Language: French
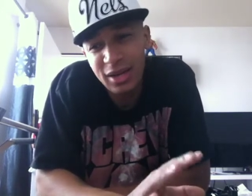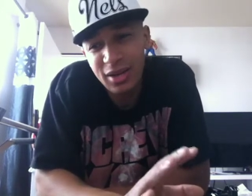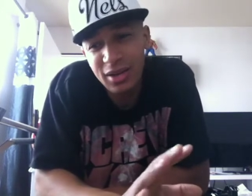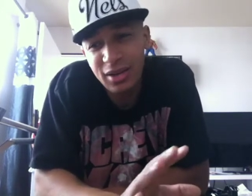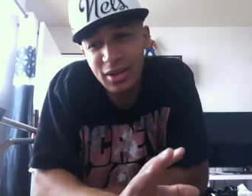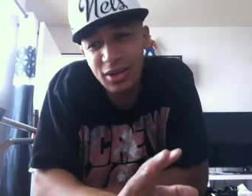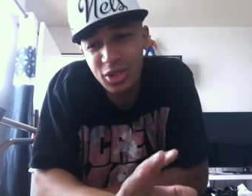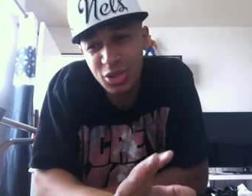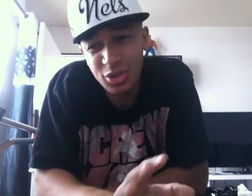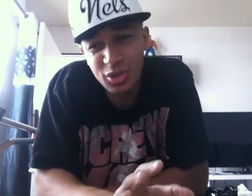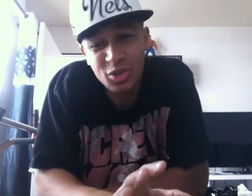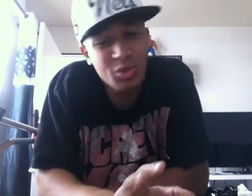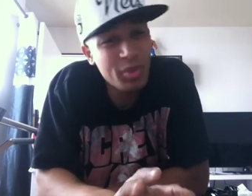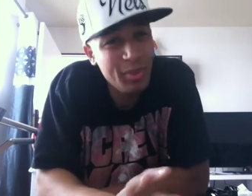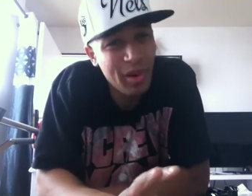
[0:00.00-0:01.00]
Euh, j'en
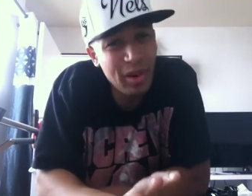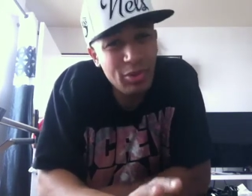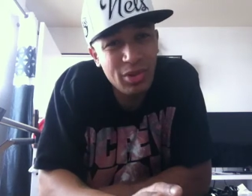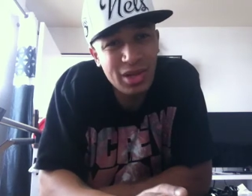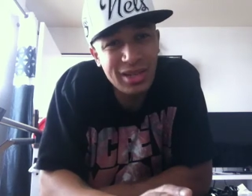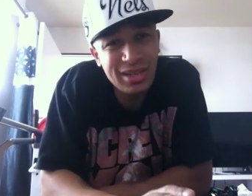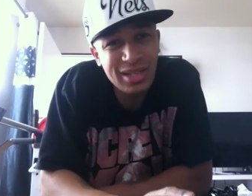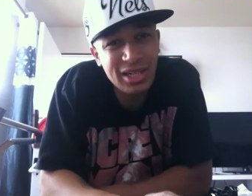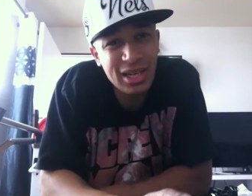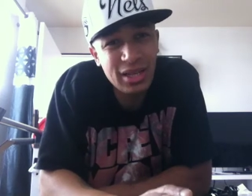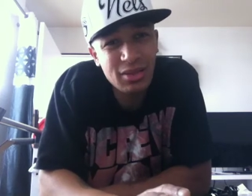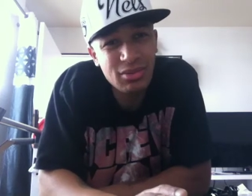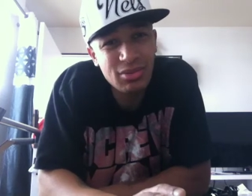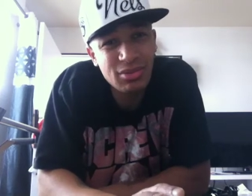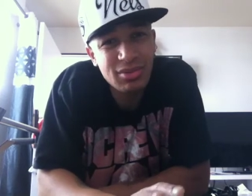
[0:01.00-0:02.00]
suis pas loin déjà
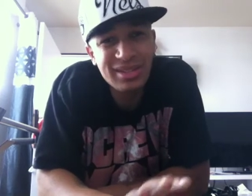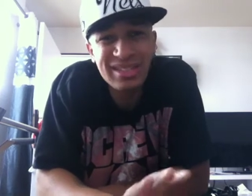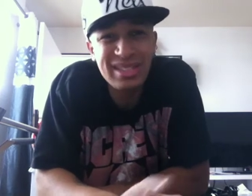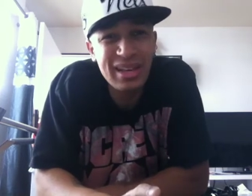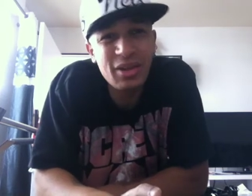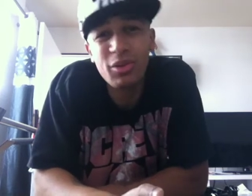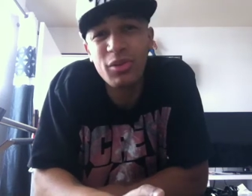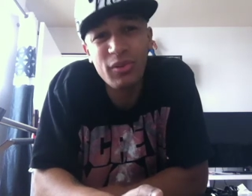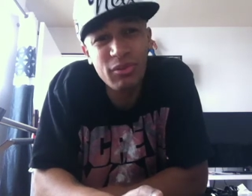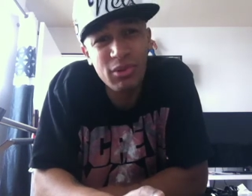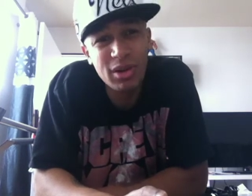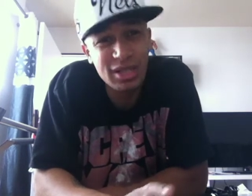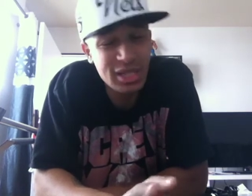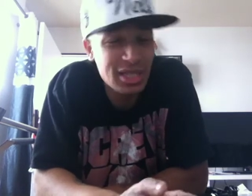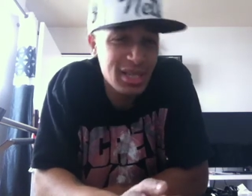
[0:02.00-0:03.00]
de 50
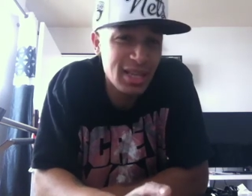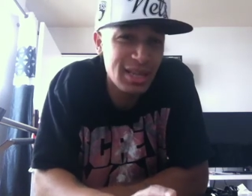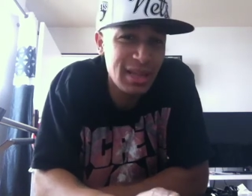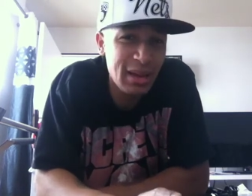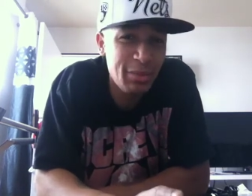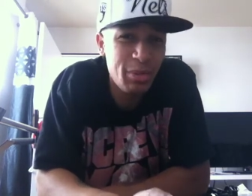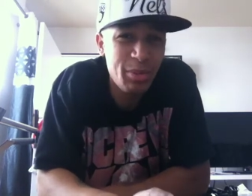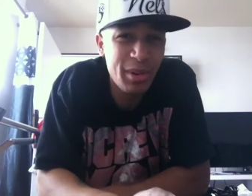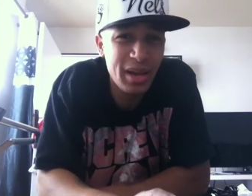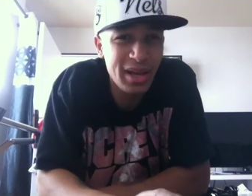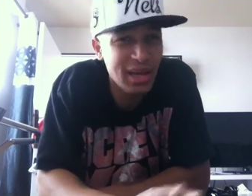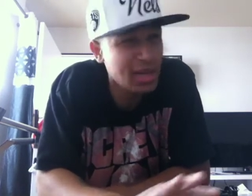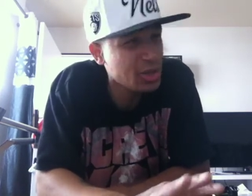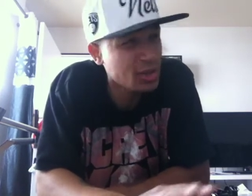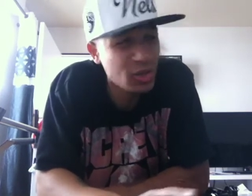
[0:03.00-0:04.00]
fois. J'ai déjà été à peu
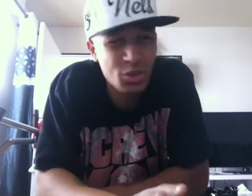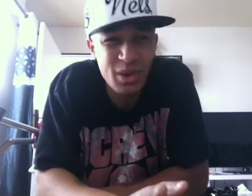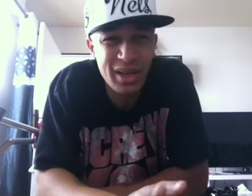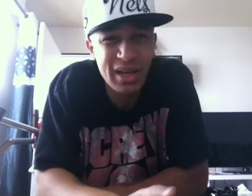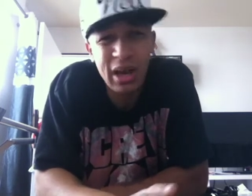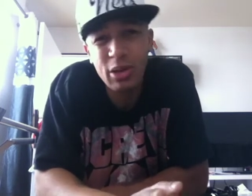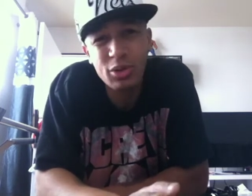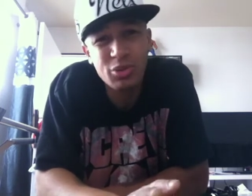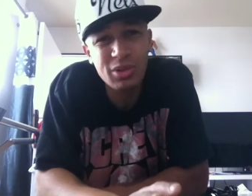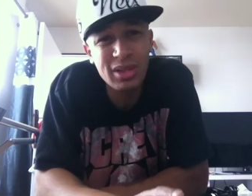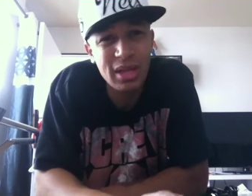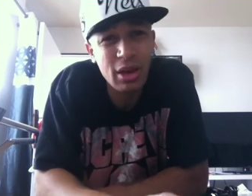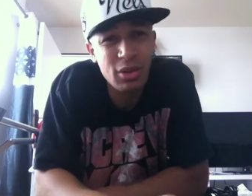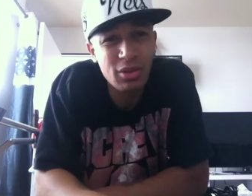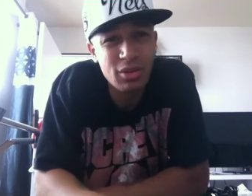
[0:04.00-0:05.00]
près, là j'en suis à 48,
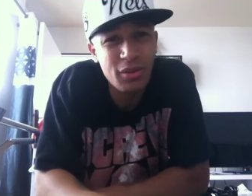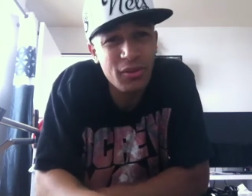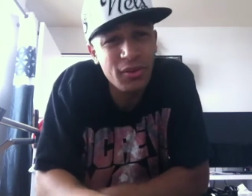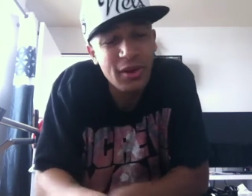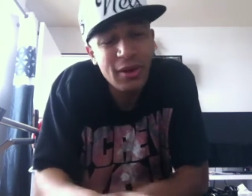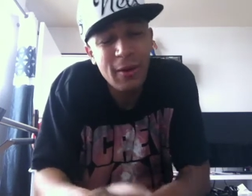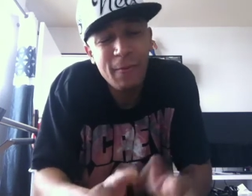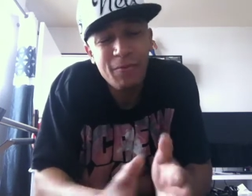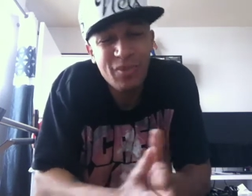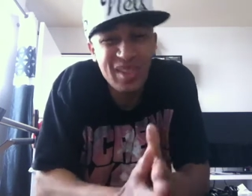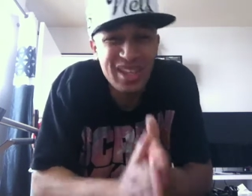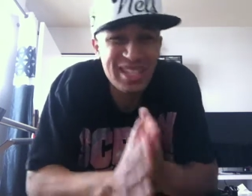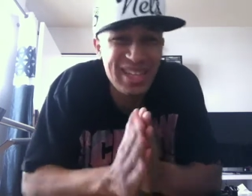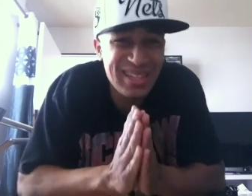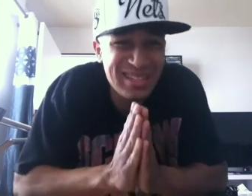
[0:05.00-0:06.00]
49,
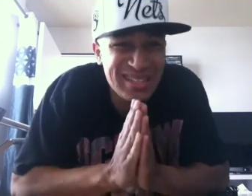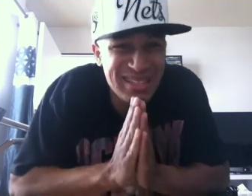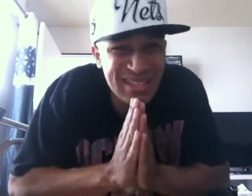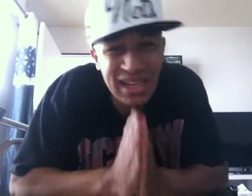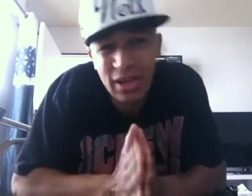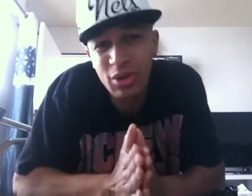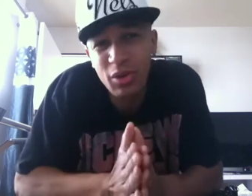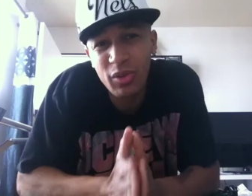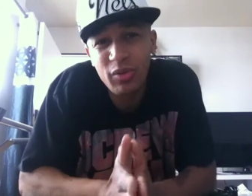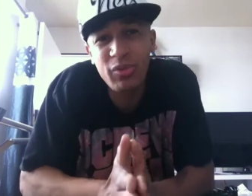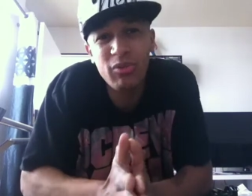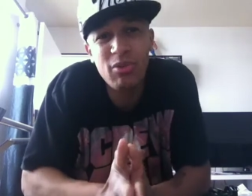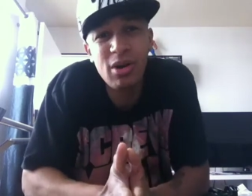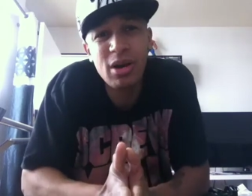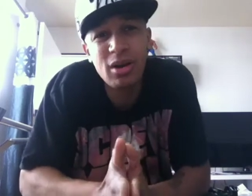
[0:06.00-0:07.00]
déjà 50
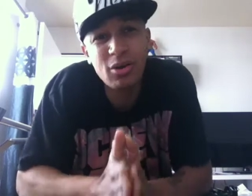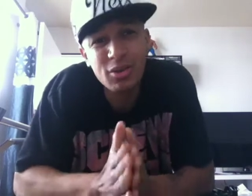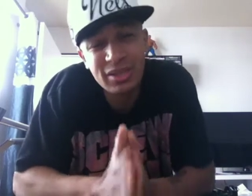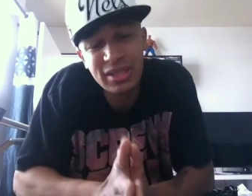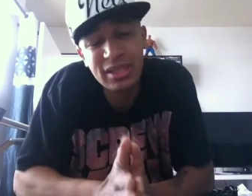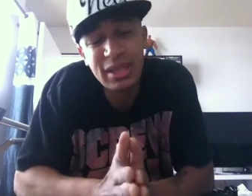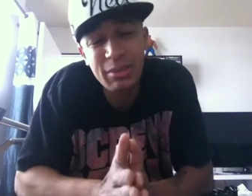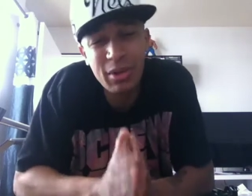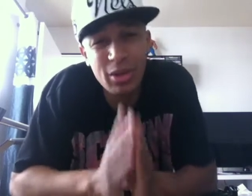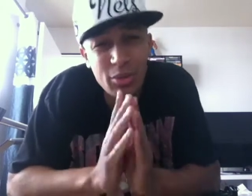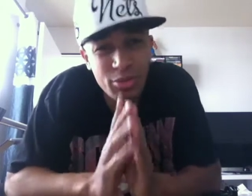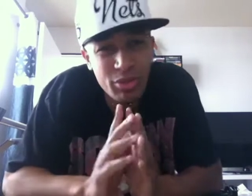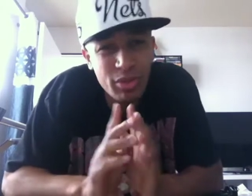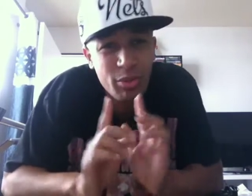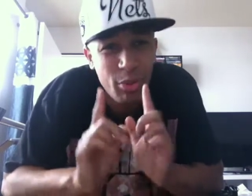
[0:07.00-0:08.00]
fois au cinéma
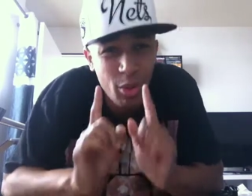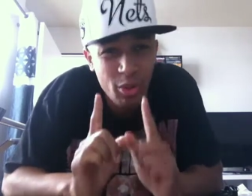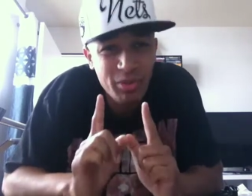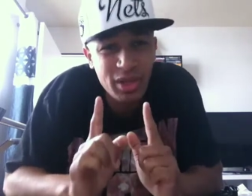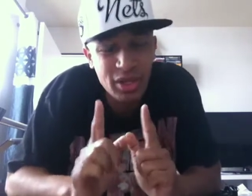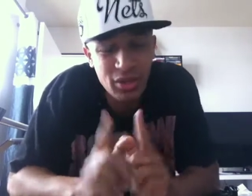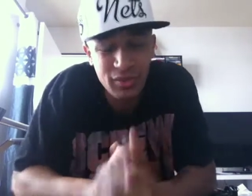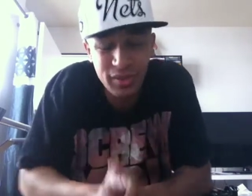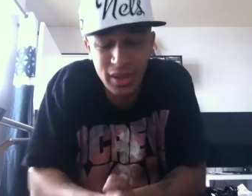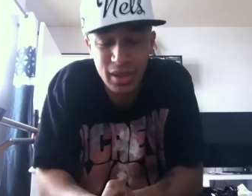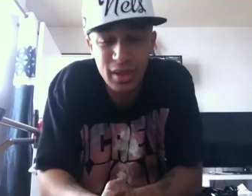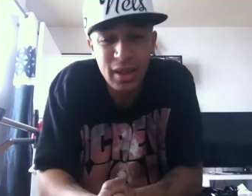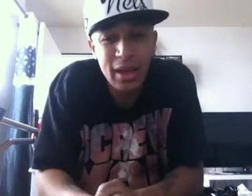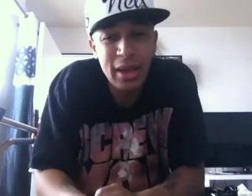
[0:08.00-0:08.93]
depuis le 1er janvier.